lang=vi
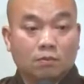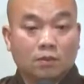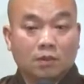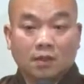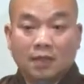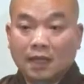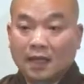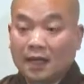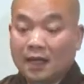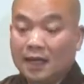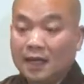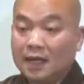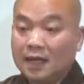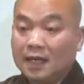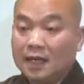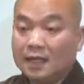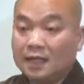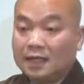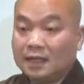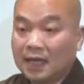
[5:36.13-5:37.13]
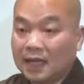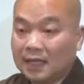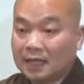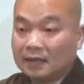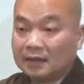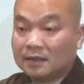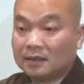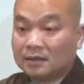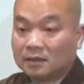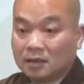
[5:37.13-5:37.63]
Tức là cái
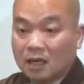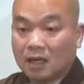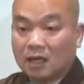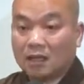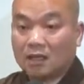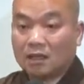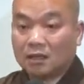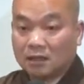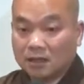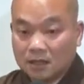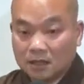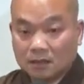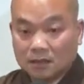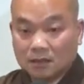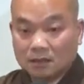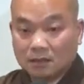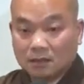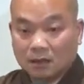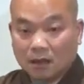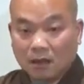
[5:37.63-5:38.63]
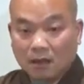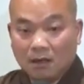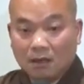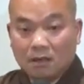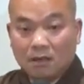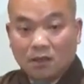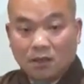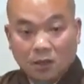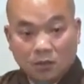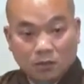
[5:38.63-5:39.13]
trần thức nó
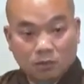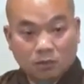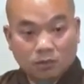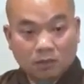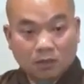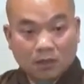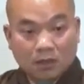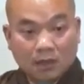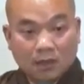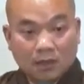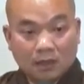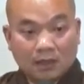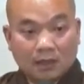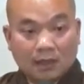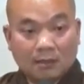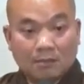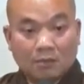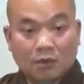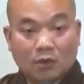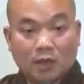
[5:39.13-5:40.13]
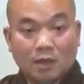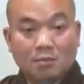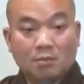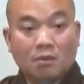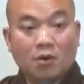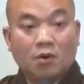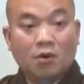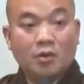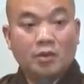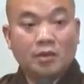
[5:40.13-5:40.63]
ở chung ở trong một cái
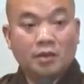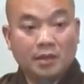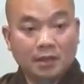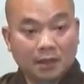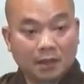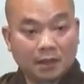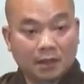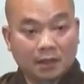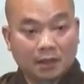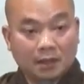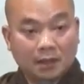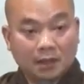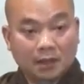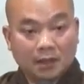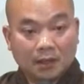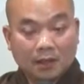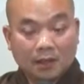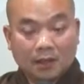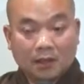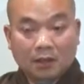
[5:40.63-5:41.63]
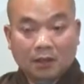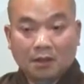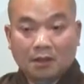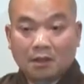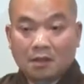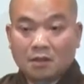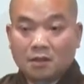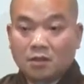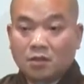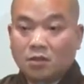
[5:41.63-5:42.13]
môi trường nó
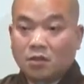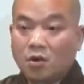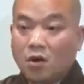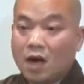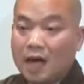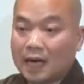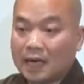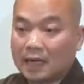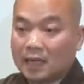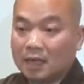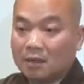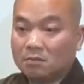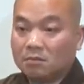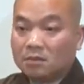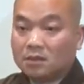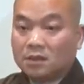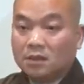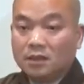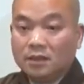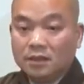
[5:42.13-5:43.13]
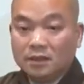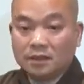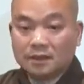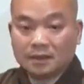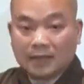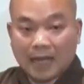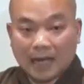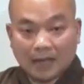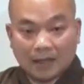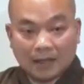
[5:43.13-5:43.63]
có sự hoạt động
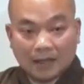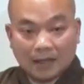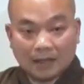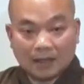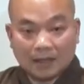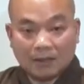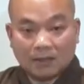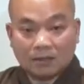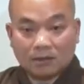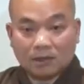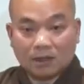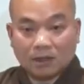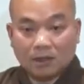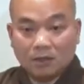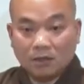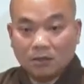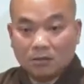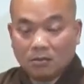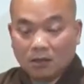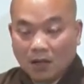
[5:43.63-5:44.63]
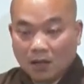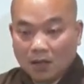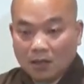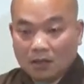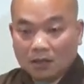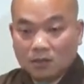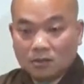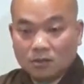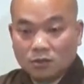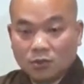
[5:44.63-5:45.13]
tương tác lẫn nhau thì lúc
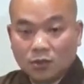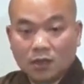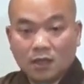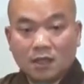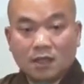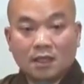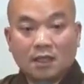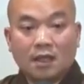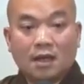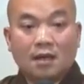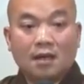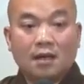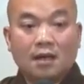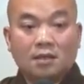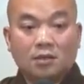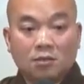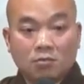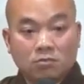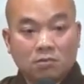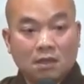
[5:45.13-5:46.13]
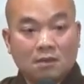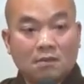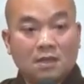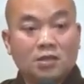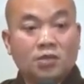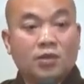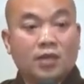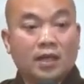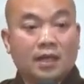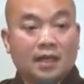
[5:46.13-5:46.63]
đó xúc nó xúc à, nó mới
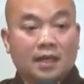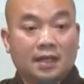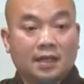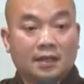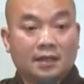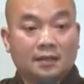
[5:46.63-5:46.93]
xuất hiện